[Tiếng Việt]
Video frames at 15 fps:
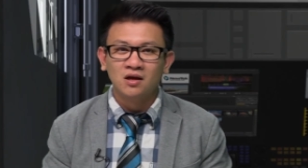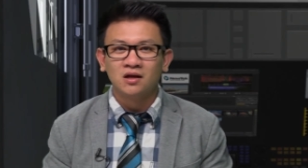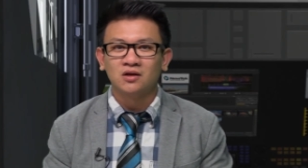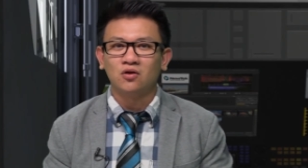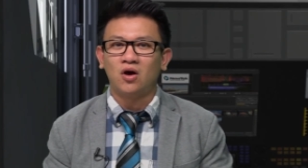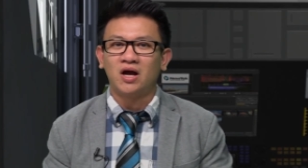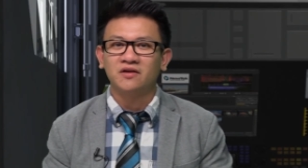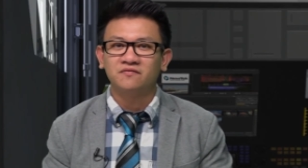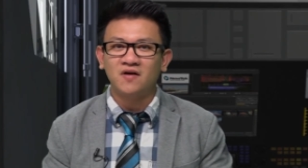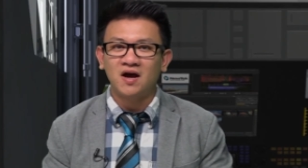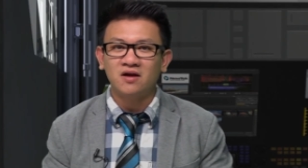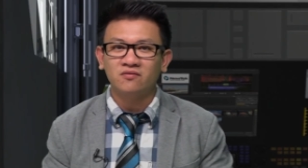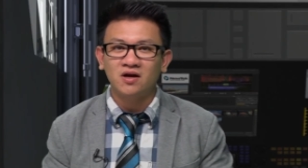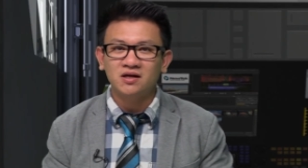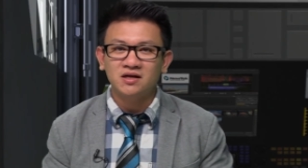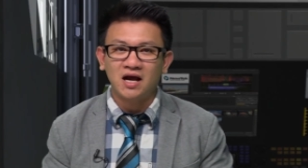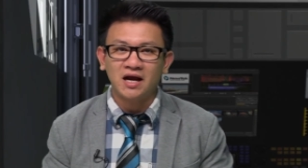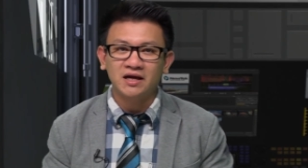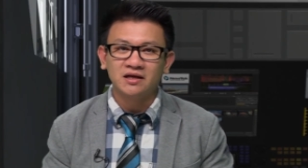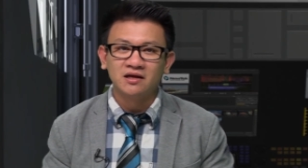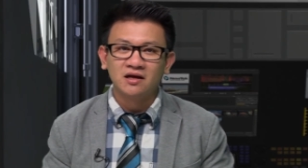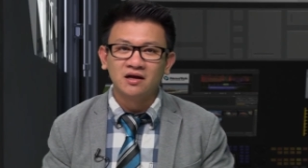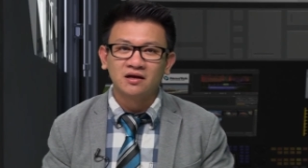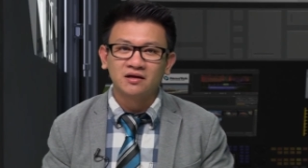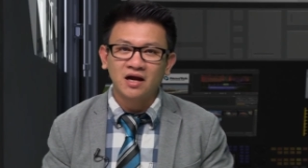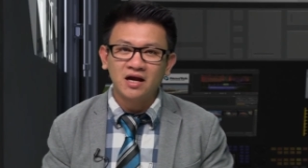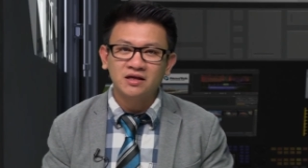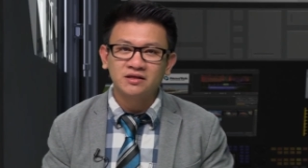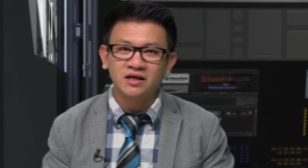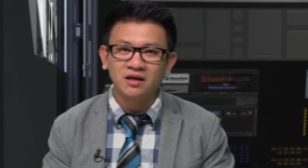Loại virus này
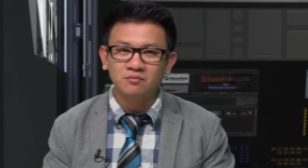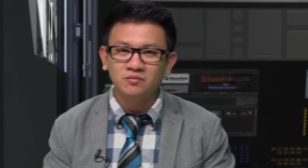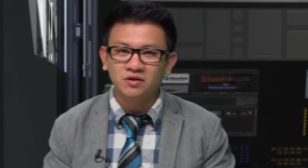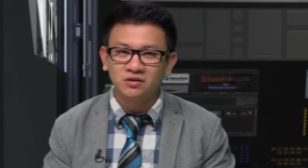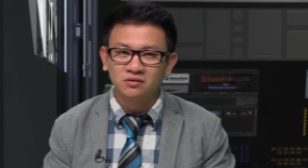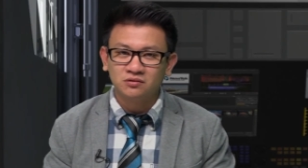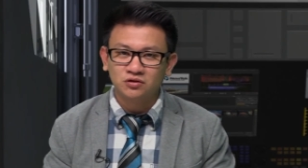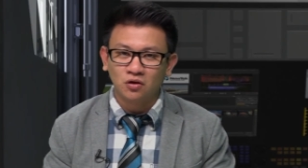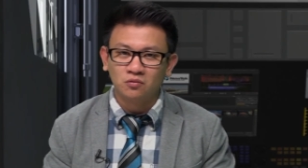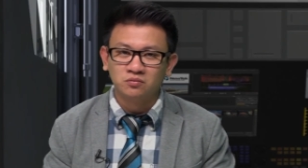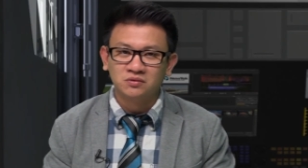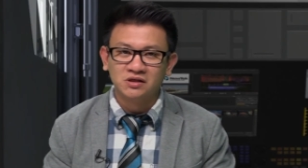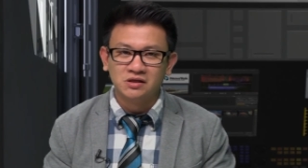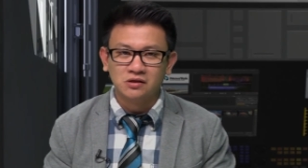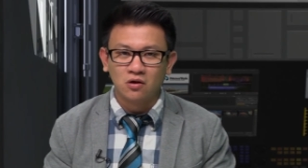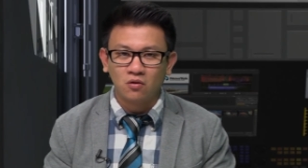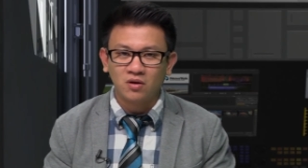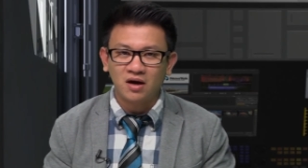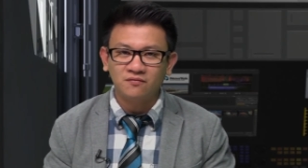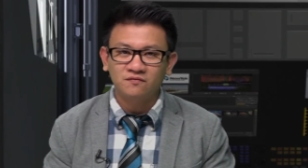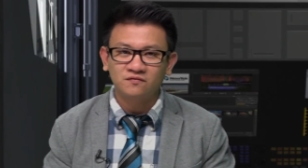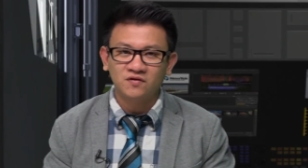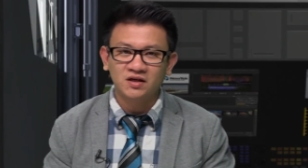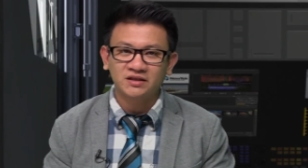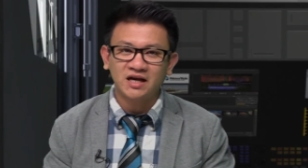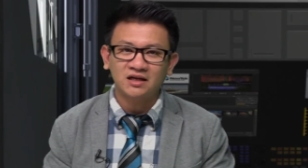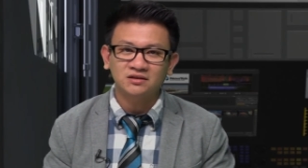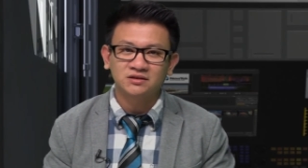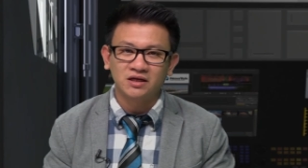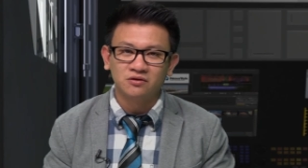gây nhiễm trùng đường hô hấp với
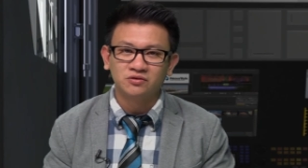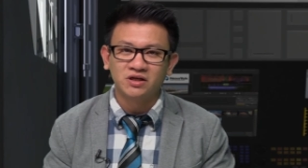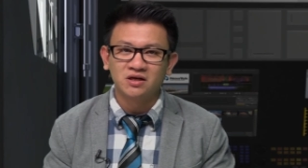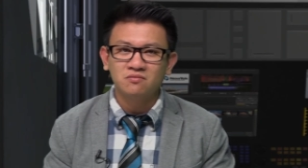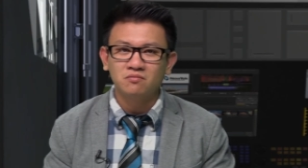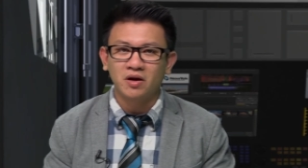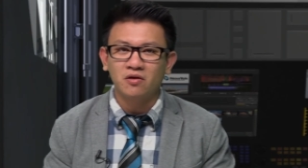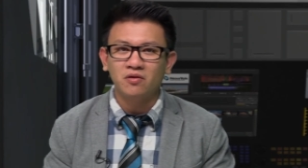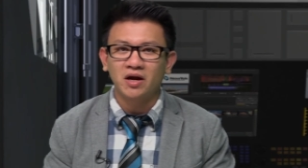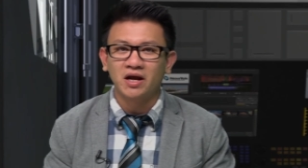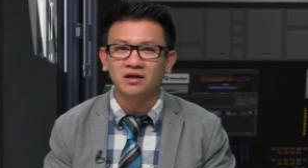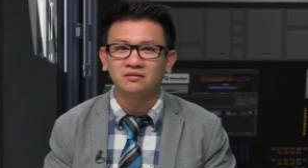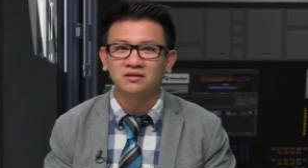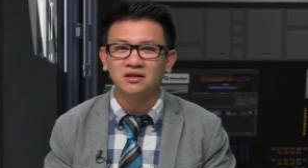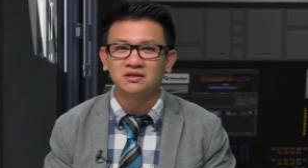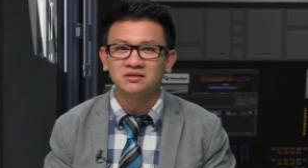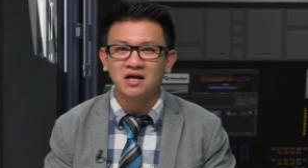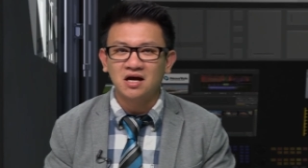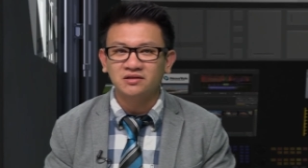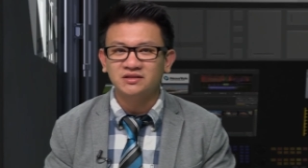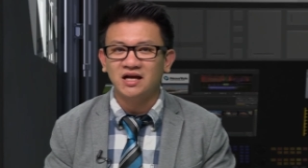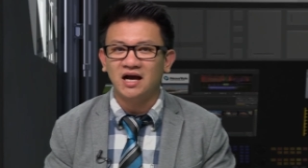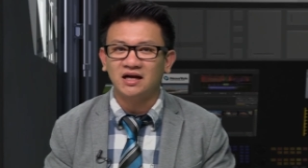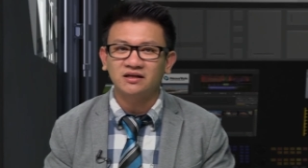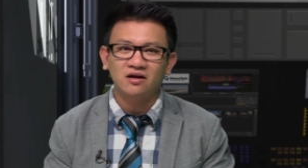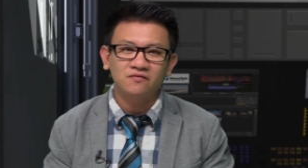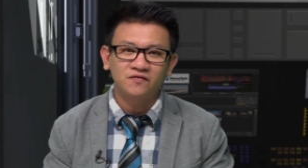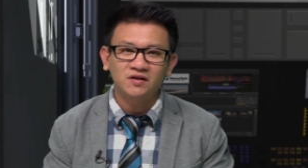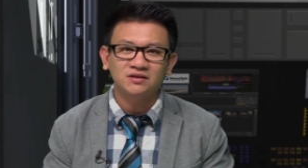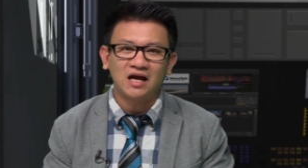các triệu chứng biểu hiện từ đơn giản
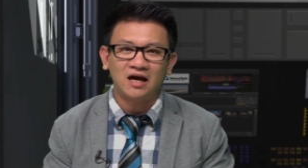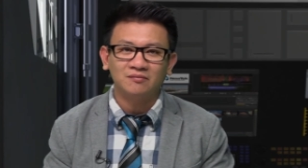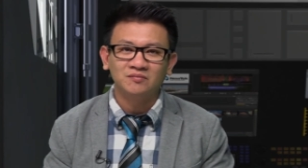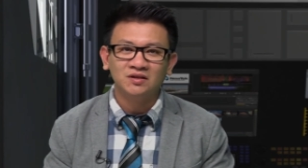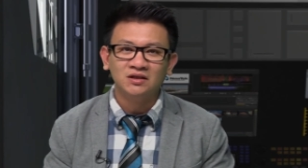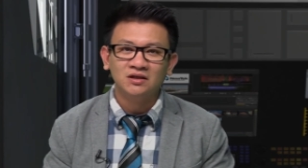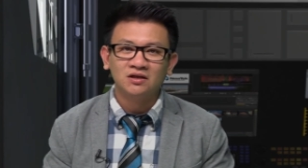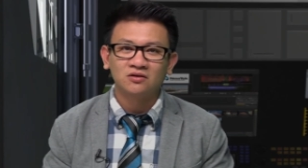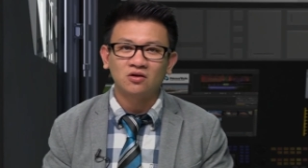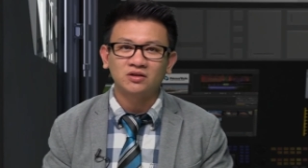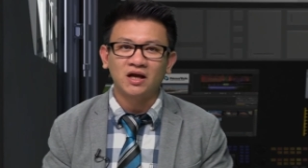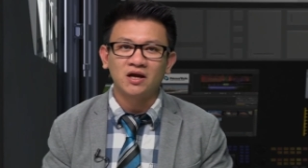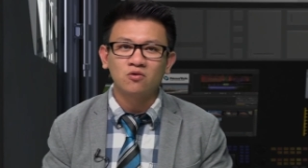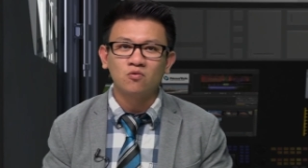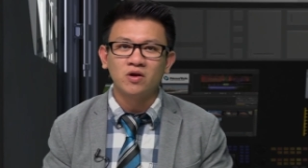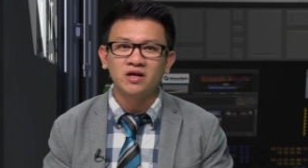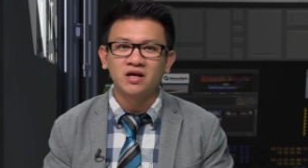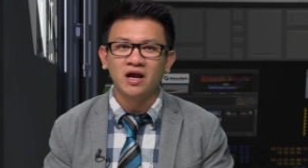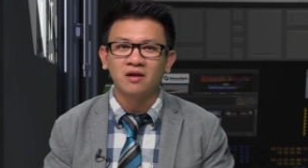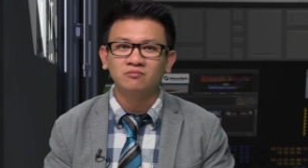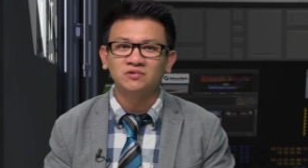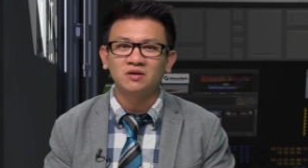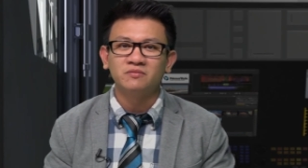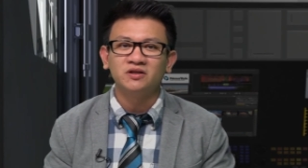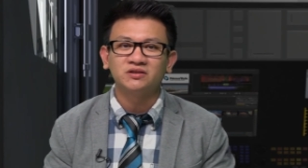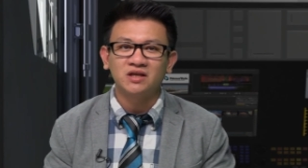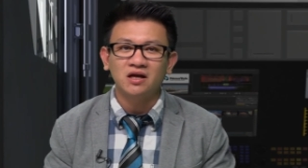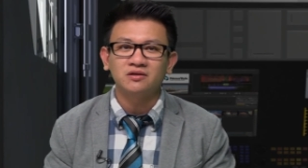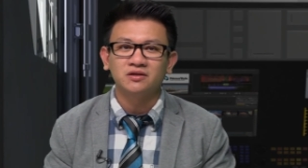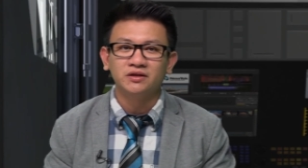đến phức tạp, có thể nguy hiểm tới mức
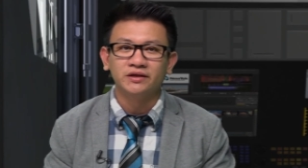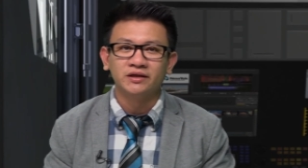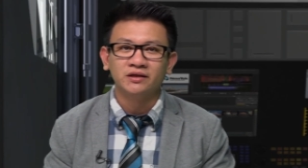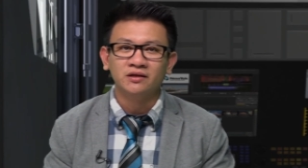chết người.